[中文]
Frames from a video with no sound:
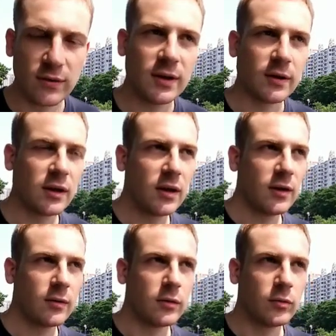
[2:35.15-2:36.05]
因为
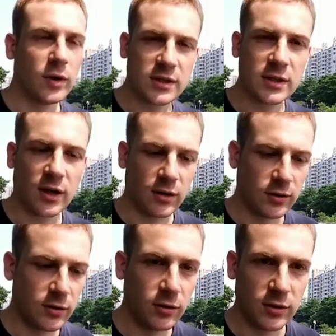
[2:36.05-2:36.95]
我知道
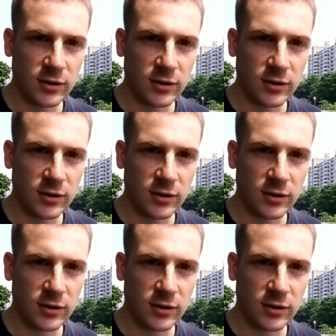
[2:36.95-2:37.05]
有